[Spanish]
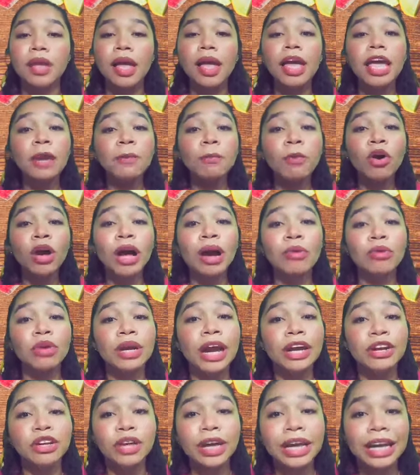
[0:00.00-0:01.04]
el
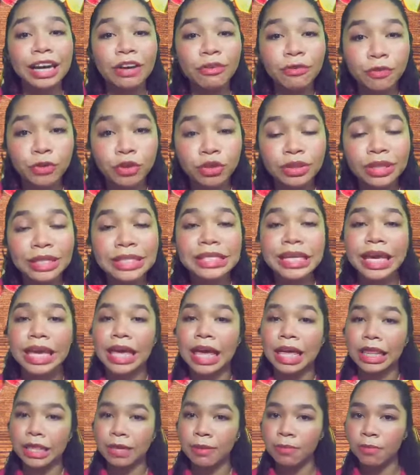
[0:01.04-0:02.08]
vocabulario de las frutas que
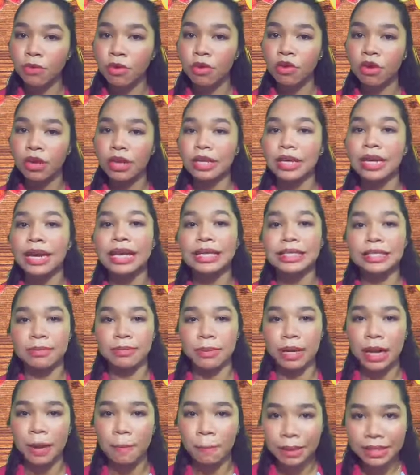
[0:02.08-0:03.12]
ya vimos la
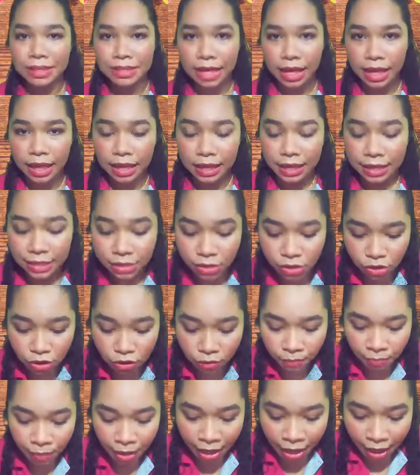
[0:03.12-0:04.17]
semana pasada,
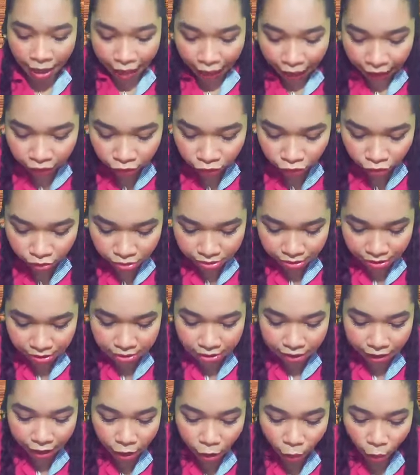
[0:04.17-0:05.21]
¿listo?
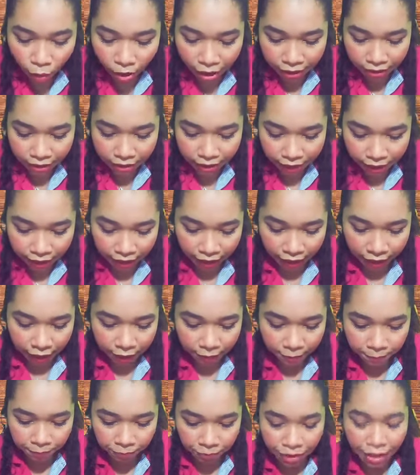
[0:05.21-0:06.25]
Entonces, recuerden
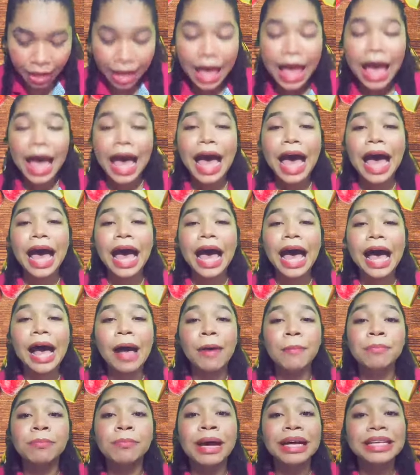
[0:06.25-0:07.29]
que a
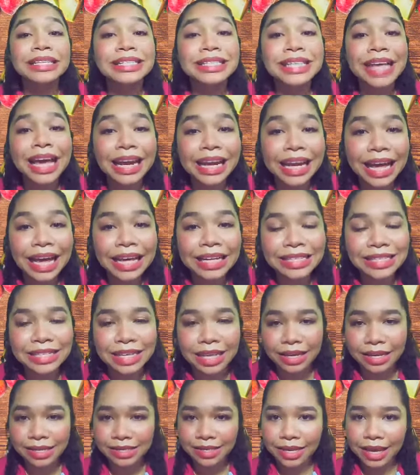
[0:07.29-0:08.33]
ah, manzana se
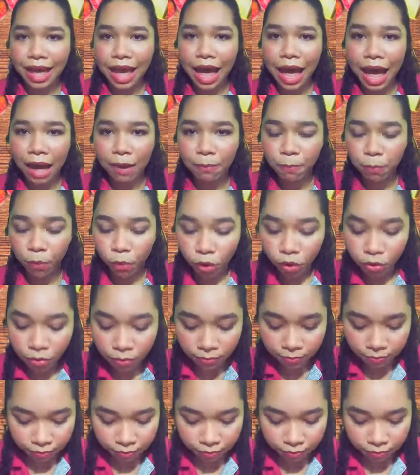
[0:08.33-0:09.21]
dice apple,